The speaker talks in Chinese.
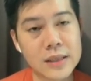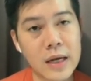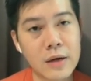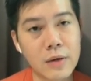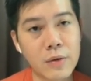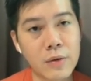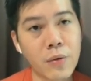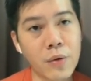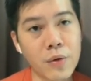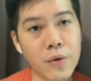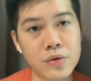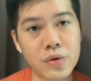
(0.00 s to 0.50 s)

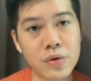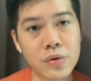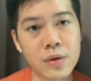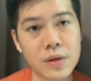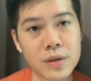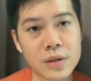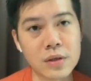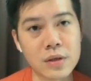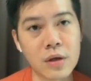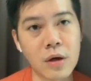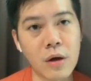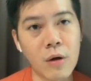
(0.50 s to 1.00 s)
在亏
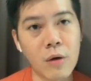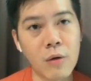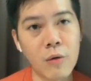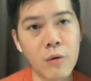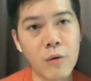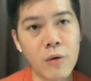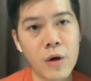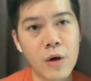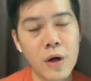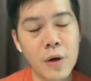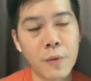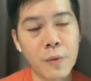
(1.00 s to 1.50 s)
损的时
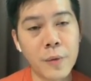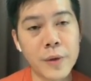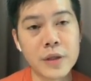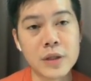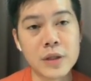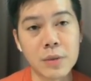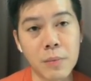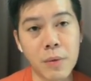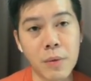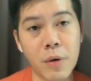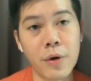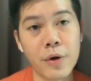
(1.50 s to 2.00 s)
候
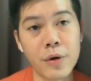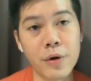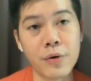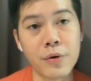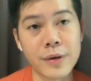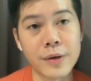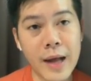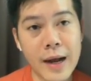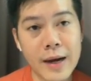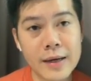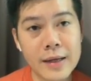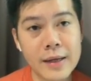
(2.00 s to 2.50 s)
为什么会
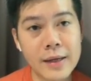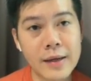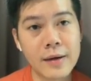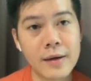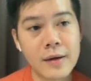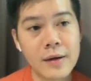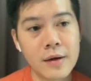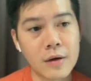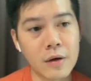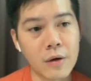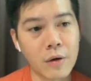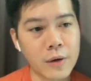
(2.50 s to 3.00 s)
有压
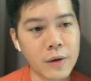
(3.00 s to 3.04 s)
力，